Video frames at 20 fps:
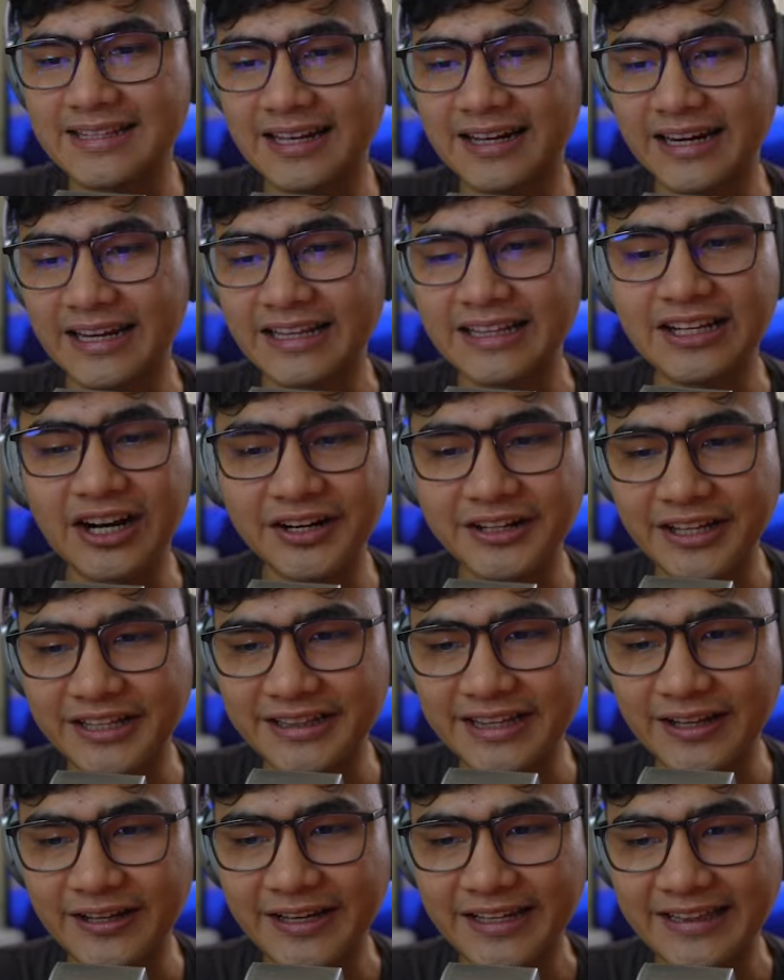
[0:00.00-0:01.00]
nag-reincarnate
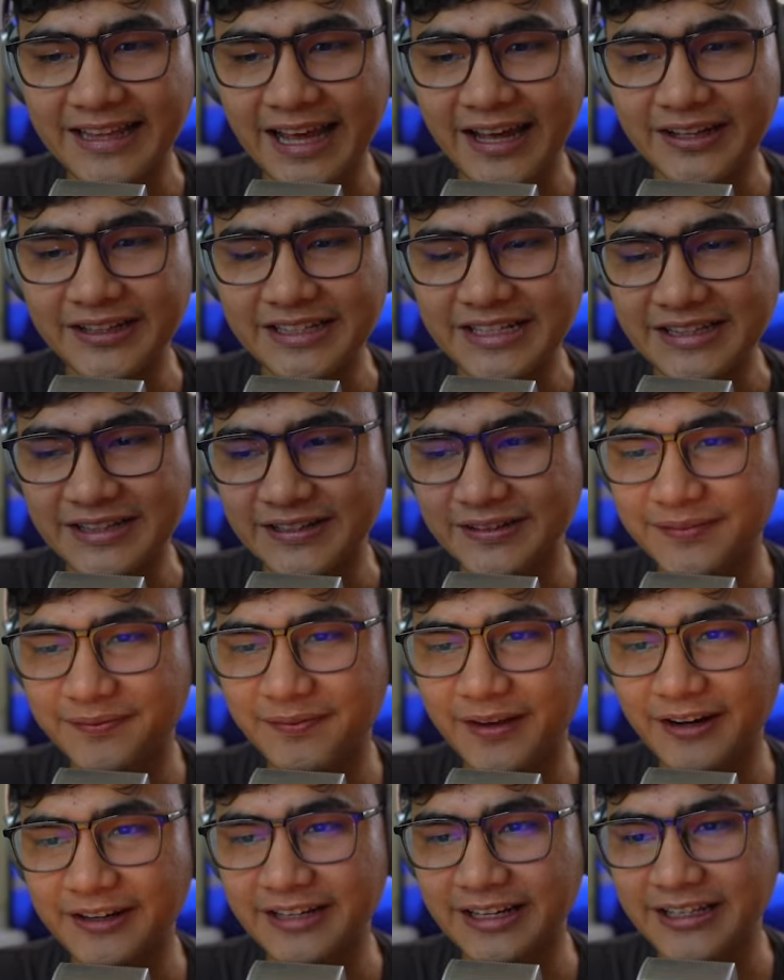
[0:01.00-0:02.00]
tayo, tayo dito.
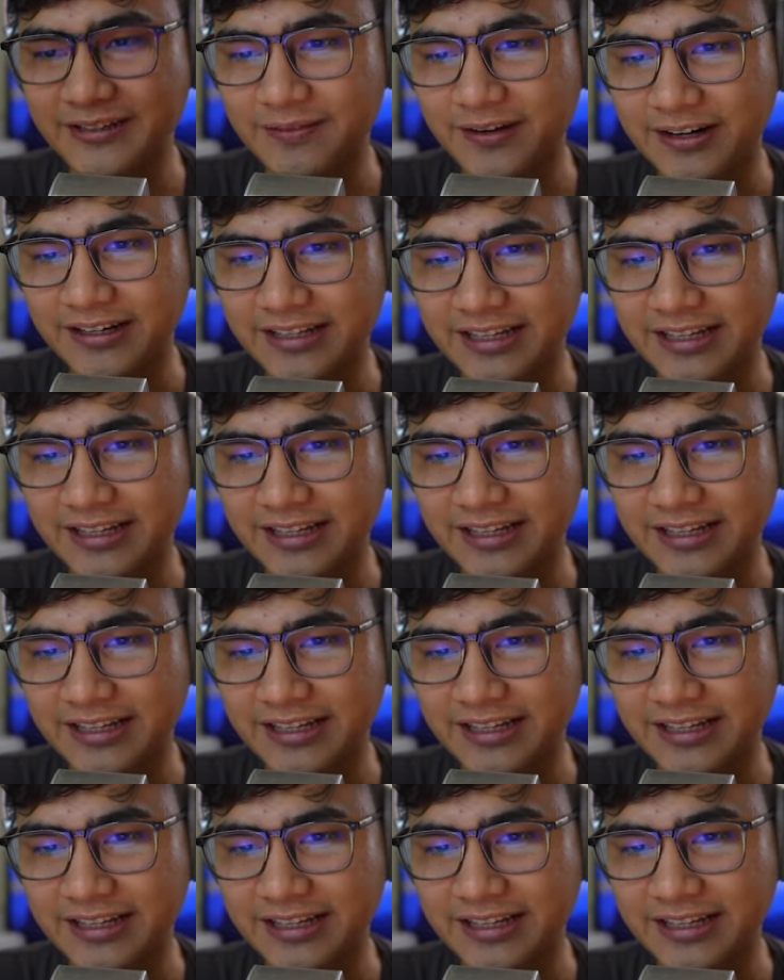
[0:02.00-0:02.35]
Very nice, very